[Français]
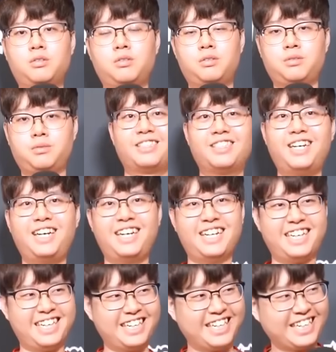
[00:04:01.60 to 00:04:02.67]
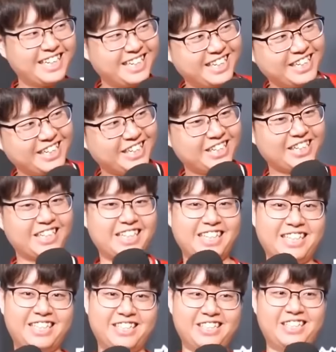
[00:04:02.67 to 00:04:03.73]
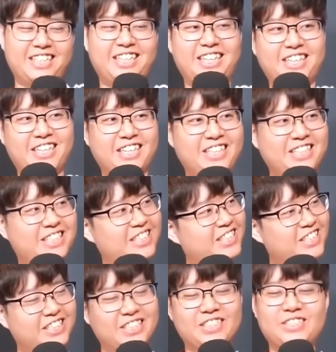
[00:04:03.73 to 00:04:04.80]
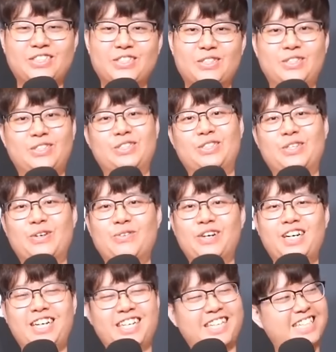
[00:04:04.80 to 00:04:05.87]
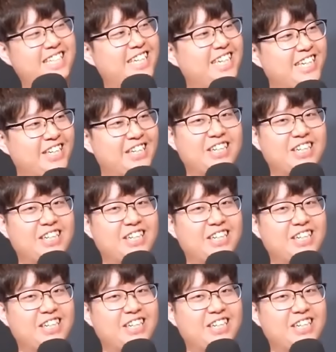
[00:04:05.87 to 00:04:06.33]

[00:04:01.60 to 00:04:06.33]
qui a mis le feu aux poudres avec son interview aux Worlds. Pour Civimax, Sword avait pas le niveau pour gagner les